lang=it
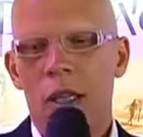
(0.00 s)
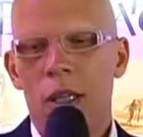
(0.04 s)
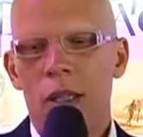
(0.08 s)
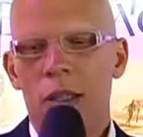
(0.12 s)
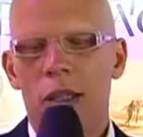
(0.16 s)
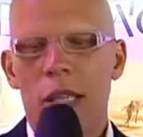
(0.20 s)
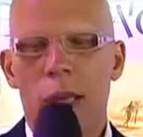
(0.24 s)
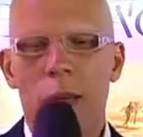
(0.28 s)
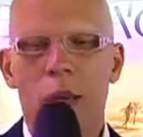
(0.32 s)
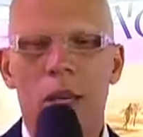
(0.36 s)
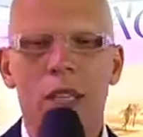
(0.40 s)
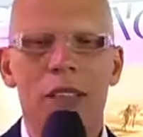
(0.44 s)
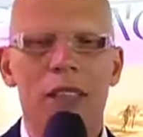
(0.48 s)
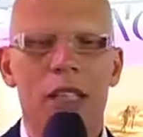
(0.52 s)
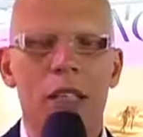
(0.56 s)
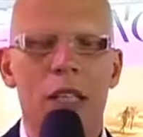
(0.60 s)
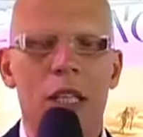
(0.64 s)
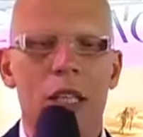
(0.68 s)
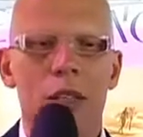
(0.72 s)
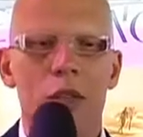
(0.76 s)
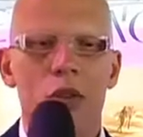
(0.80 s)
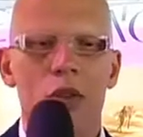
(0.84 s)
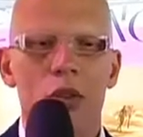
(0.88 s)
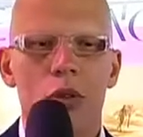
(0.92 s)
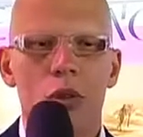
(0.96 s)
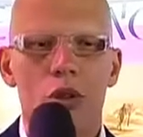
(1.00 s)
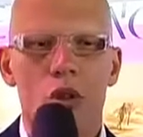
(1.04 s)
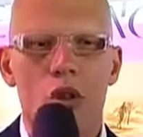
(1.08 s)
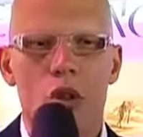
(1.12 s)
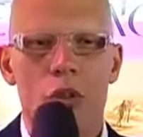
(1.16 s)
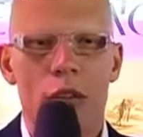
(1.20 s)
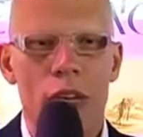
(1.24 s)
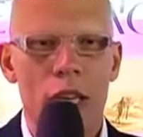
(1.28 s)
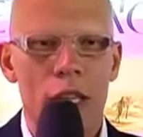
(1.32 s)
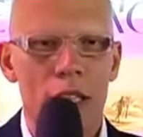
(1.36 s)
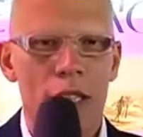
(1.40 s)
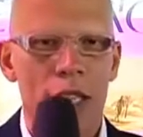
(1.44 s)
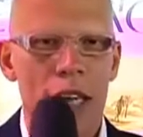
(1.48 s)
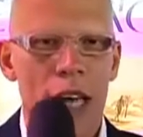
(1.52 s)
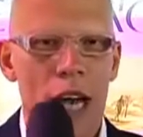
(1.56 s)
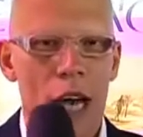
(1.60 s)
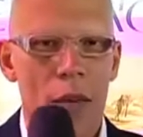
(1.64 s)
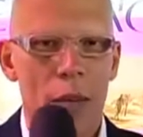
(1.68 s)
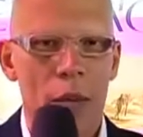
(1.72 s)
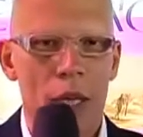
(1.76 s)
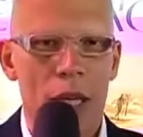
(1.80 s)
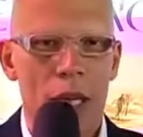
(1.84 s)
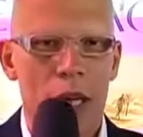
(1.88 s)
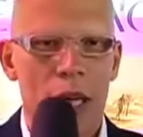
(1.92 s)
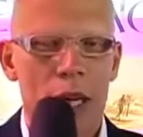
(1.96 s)
siamo un'azienda giovane,
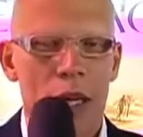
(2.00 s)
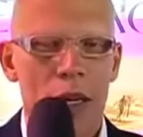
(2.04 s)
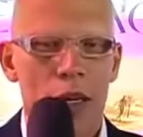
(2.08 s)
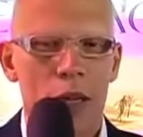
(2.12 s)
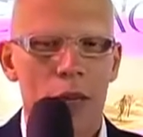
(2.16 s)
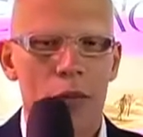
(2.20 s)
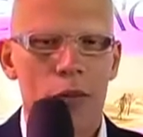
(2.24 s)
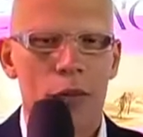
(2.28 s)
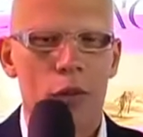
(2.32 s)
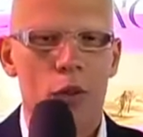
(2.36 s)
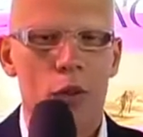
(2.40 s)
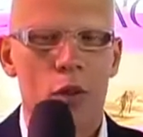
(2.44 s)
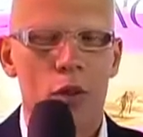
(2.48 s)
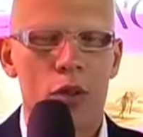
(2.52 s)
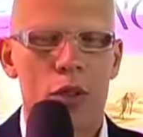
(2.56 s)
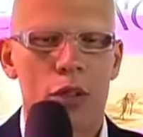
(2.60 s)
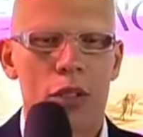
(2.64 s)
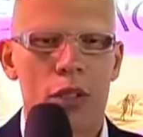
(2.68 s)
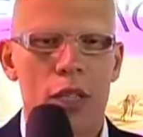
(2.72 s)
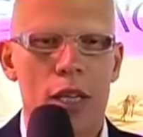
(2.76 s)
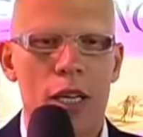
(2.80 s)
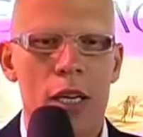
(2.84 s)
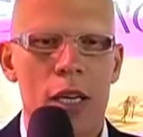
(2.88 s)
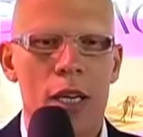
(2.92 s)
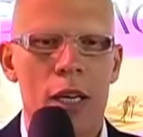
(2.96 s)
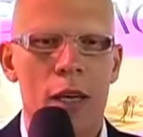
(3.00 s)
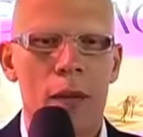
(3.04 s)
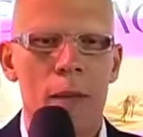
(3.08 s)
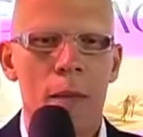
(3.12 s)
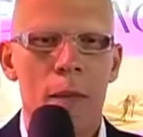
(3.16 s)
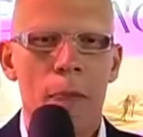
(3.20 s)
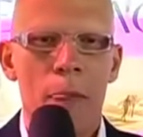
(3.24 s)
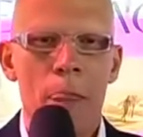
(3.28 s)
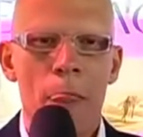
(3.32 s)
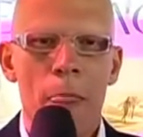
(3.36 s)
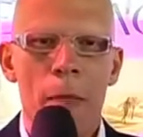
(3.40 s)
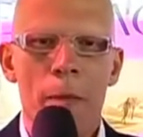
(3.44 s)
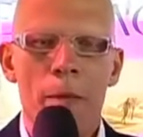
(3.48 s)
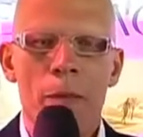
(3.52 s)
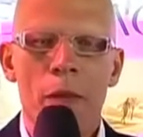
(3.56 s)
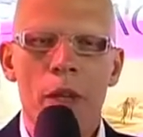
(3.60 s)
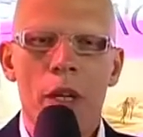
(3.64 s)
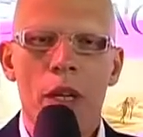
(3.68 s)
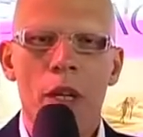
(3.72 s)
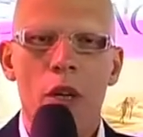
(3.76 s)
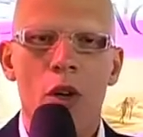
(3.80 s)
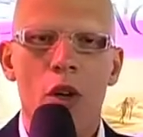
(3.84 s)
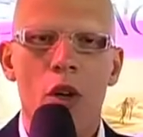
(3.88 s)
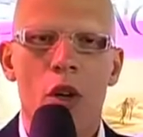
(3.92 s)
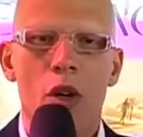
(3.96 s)
dinamica, forse
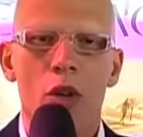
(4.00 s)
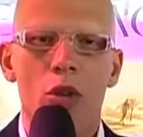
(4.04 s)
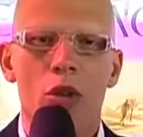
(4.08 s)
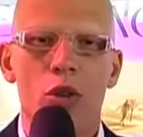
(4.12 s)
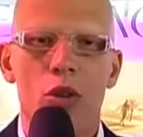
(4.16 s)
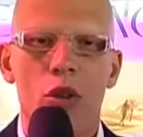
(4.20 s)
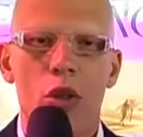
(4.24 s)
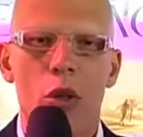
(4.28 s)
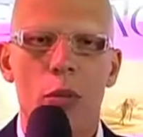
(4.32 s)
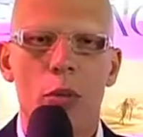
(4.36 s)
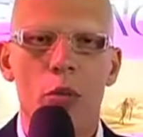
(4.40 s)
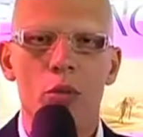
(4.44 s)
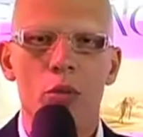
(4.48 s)
il nostro